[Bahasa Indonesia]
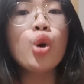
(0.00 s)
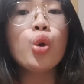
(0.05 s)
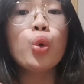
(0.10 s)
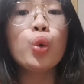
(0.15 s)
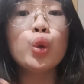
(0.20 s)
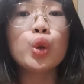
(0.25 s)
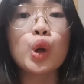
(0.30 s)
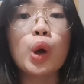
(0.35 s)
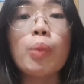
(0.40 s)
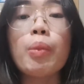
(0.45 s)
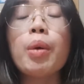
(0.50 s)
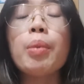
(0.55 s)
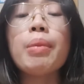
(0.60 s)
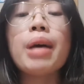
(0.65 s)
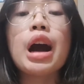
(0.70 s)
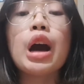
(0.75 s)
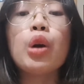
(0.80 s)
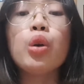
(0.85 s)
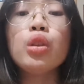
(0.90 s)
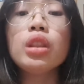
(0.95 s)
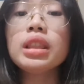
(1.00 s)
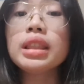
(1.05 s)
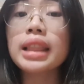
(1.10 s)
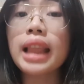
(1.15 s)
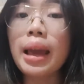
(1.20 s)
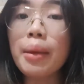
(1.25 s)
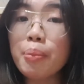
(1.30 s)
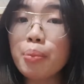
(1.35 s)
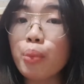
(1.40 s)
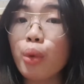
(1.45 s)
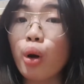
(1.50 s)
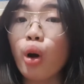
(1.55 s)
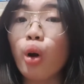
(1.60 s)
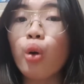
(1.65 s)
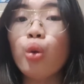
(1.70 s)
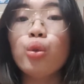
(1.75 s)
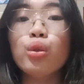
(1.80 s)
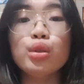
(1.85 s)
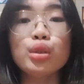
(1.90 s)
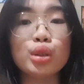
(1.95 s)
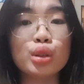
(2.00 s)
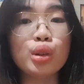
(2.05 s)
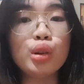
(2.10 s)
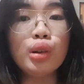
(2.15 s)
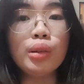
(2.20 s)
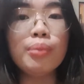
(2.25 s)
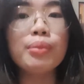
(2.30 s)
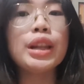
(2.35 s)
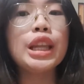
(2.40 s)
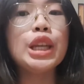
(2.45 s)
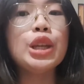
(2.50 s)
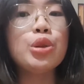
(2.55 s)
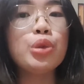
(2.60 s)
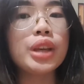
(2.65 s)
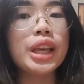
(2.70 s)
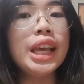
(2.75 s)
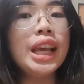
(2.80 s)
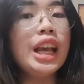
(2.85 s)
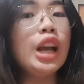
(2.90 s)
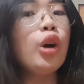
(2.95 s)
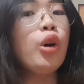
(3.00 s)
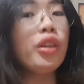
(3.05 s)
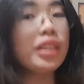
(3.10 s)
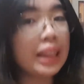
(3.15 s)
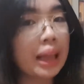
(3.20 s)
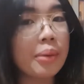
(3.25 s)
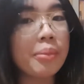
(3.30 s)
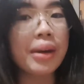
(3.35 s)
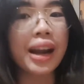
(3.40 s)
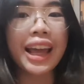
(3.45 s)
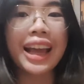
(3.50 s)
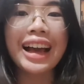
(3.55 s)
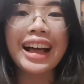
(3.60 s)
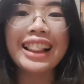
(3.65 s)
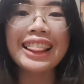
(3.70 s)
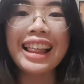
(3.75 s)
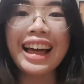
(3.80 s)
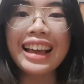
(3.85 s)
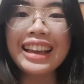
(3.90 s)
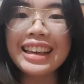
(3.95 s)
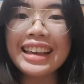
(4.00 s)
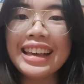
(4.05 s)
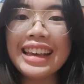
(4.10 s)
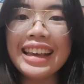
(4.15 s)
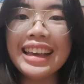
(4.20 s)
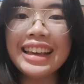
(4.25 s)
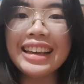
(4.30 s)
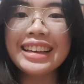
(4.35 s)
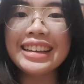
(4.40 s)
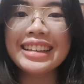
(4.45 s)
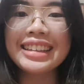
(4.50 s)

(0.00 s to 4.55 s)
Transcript: untuk membangun tembok untuk melindungi kota mereka lagi.